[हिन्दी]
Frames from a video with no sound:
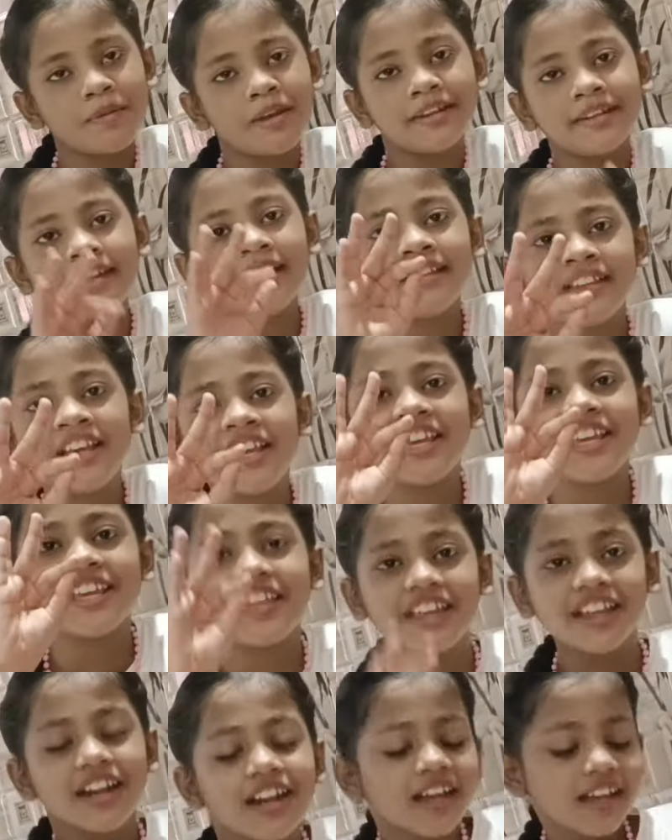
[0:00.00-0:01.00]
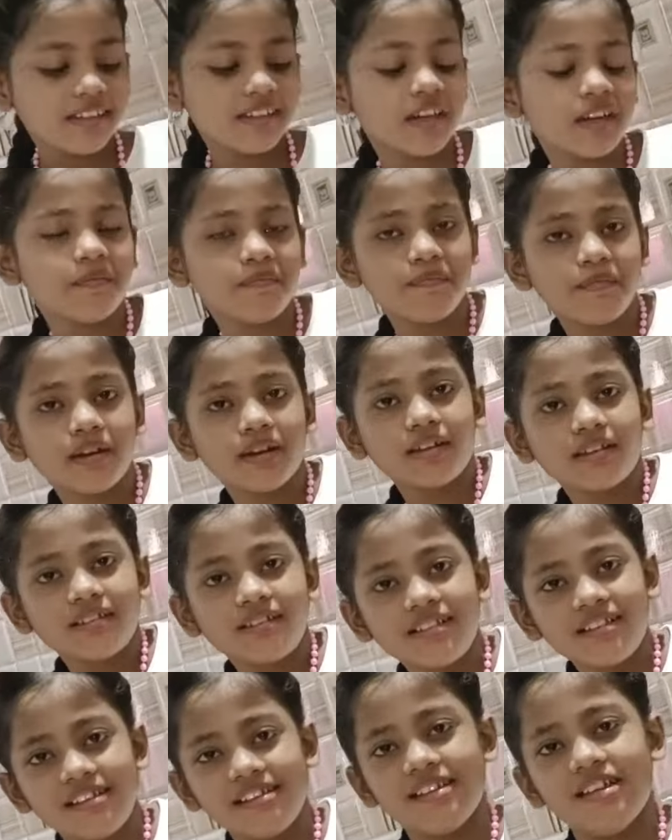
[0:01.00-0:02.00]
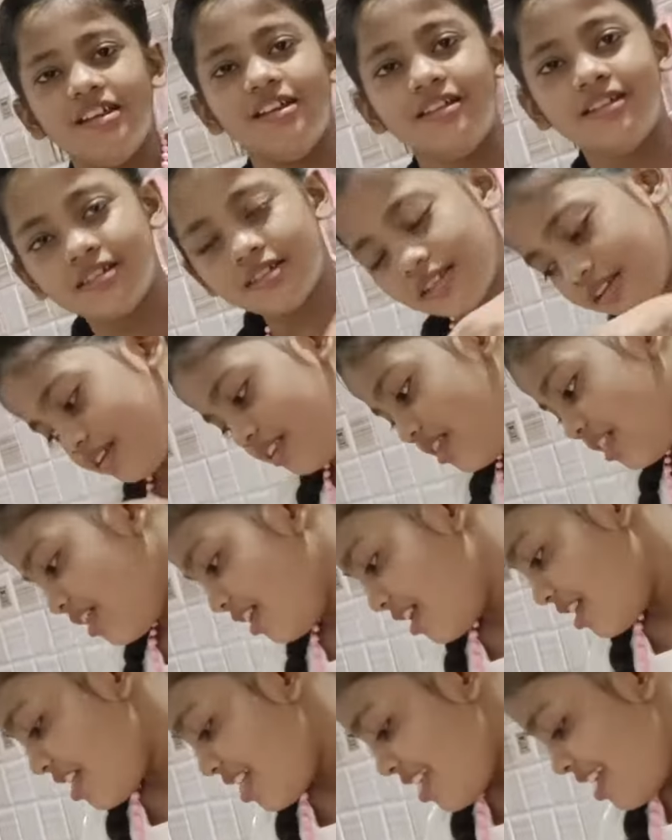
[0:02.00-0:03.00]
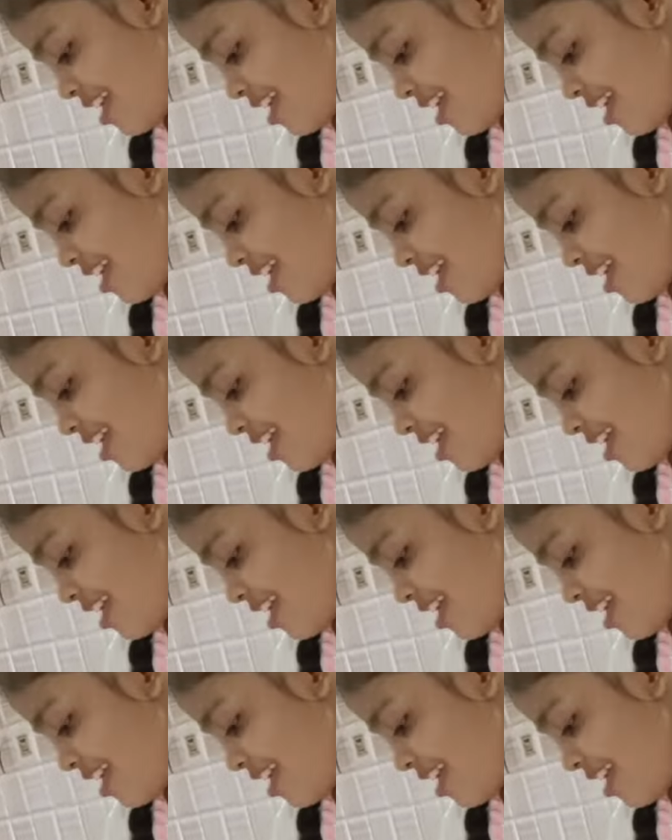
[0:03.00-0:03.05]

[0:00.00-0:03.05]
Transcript: रोटी बन गई है हाँ हाँ तेरा हैप्पी बर्थडे